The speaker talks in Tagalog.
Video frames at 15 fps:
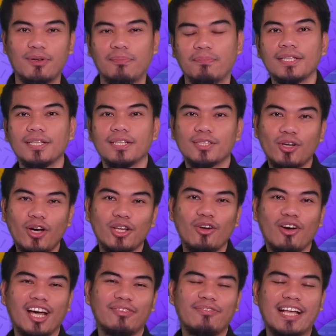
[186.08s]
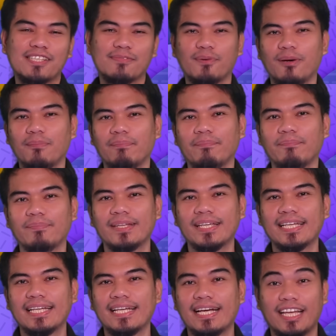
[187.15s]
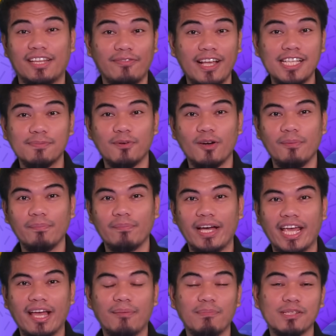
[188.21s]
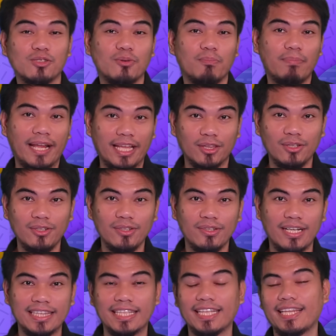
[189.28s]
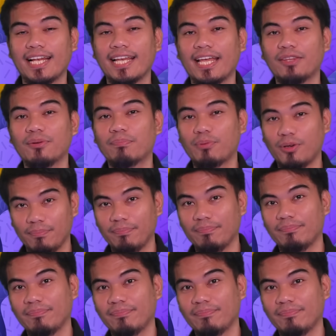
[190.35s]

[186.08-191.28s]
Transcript: prompt. So ano ang advanced prompt? Ang advanced prompt ay ang mas kumpleto at detalyadong prompt.